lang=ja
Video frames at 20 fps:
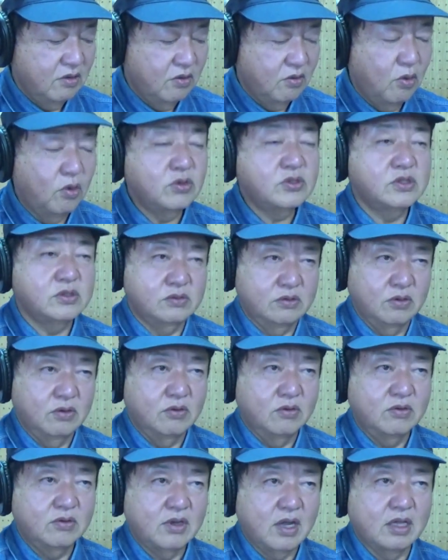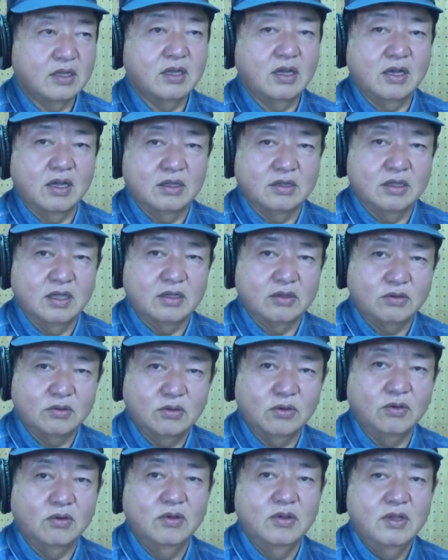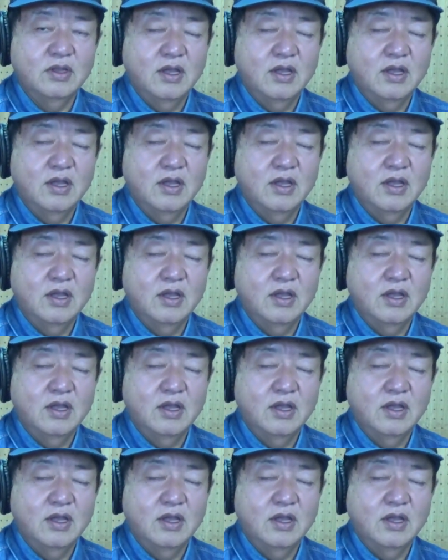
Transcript: 保守の方々と、はい、